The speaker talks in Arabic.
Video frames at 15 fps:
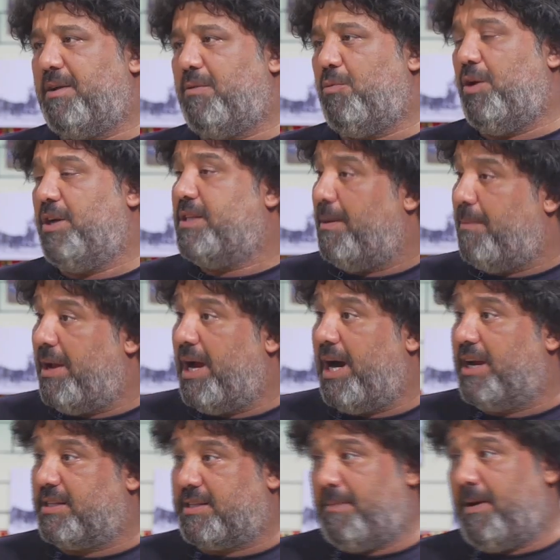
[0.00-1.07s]
وعنده
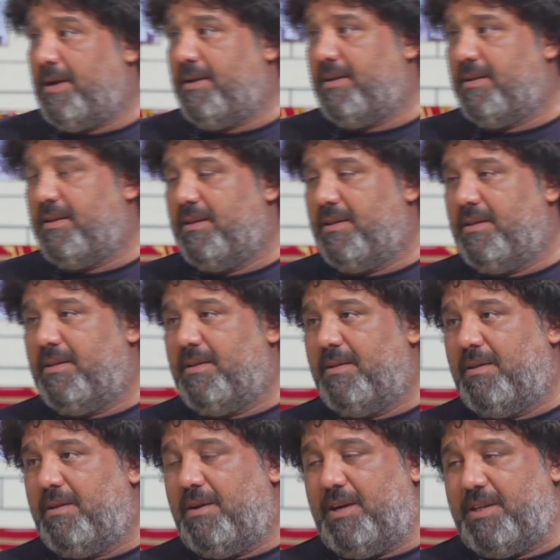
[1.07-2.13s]
ميانه طبعا
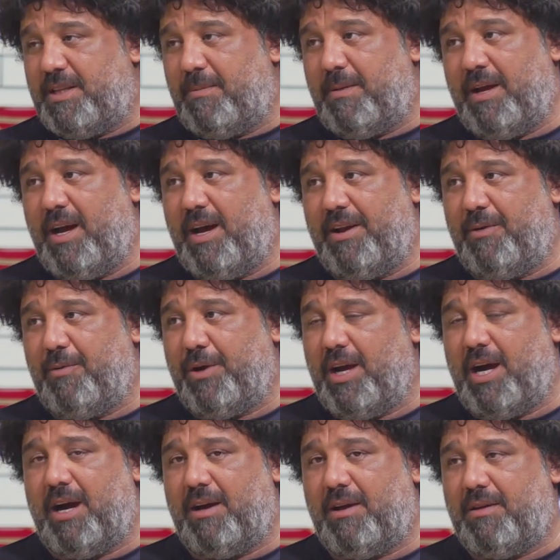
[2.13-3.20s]
عنده ميانه
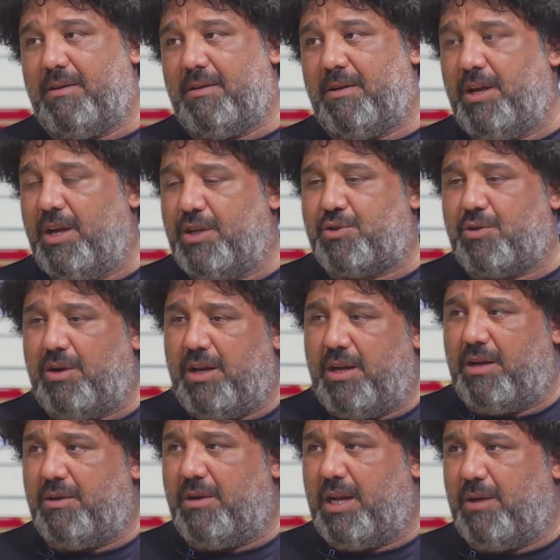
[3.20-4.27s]
وياها هيك إيه،
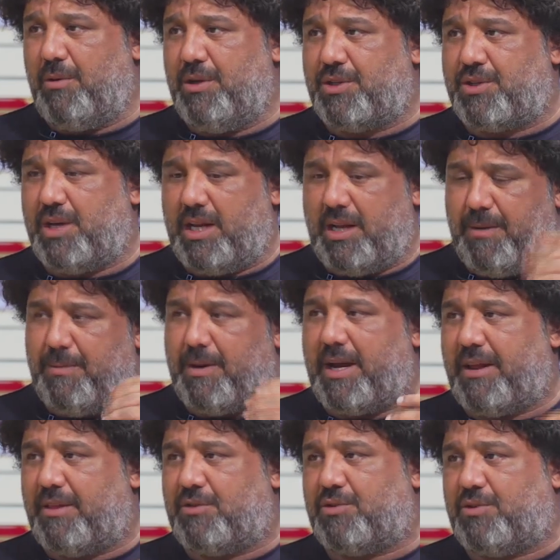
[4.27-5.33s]
يلا ولك
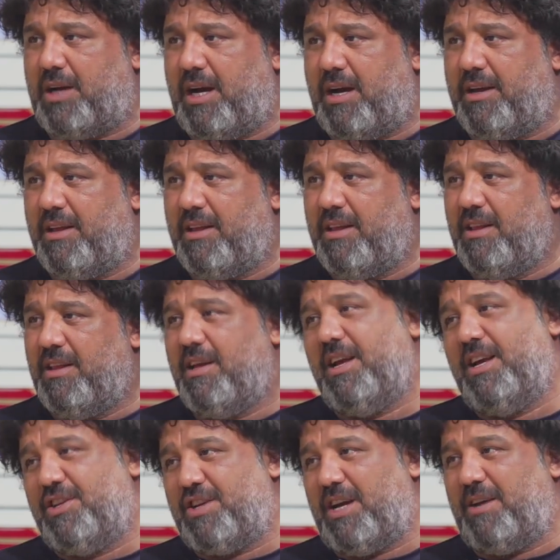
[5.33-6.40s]
يلا شو تعاي
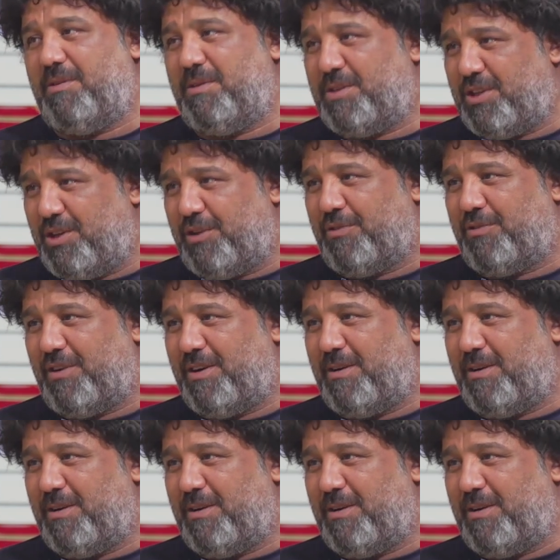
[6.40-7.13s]
اي أه. تعرف